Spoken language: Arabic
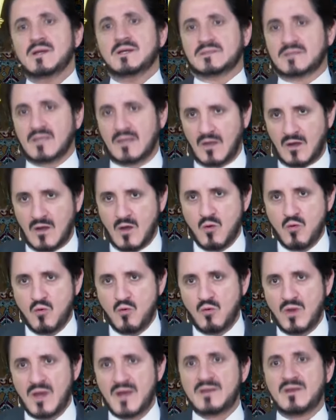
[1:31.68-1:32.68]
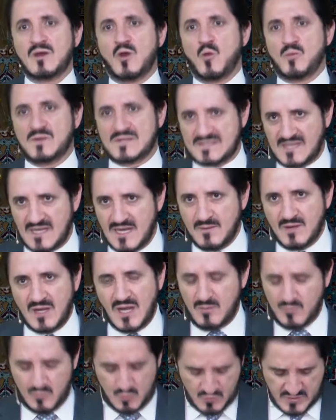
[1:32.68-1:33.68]
اعتنقه وهنأه بالسلامة
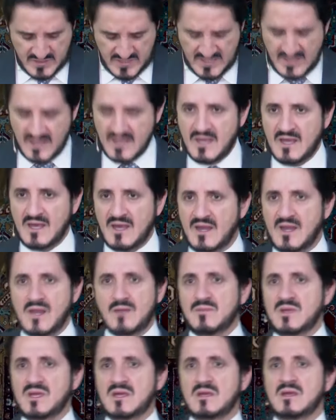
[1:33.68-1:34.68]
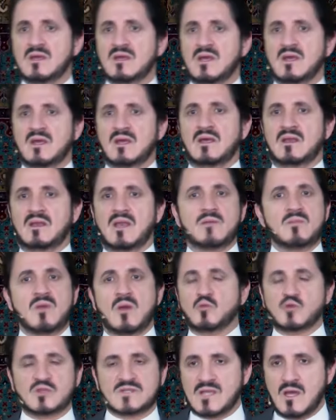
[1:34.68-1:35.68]
الحمد لله لم إيه لم
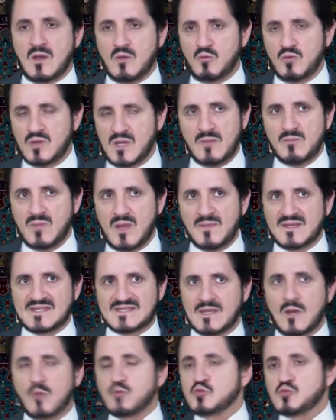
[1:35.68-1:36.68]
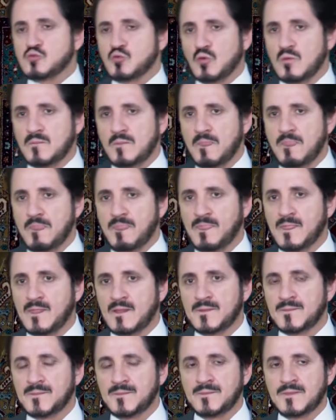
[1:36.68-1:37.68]
يمسه لم يمسه سوء
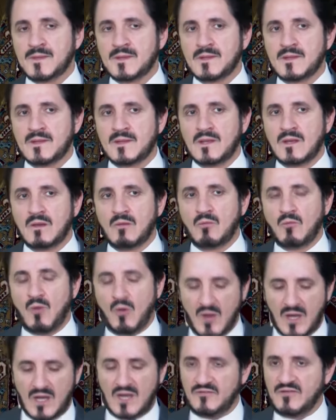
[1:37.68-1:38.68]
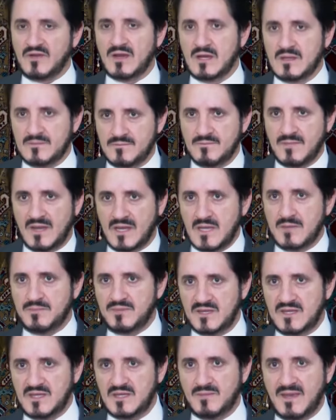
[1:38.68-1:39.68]
ووقف مع
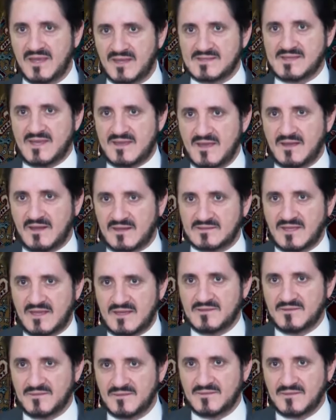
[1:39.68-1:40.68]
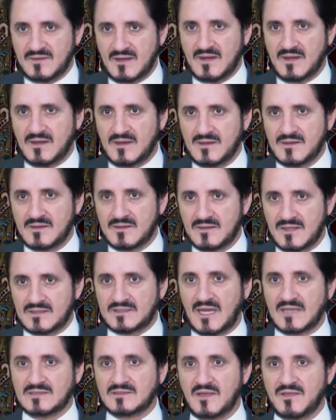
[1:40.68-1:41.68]
ابنه بين سيارتين
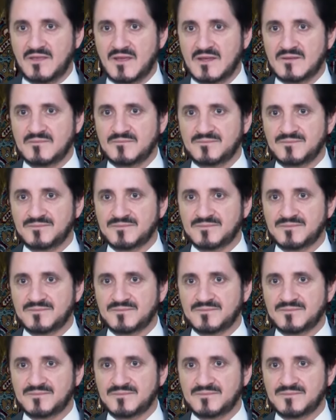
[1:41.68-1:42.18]
يتحدثان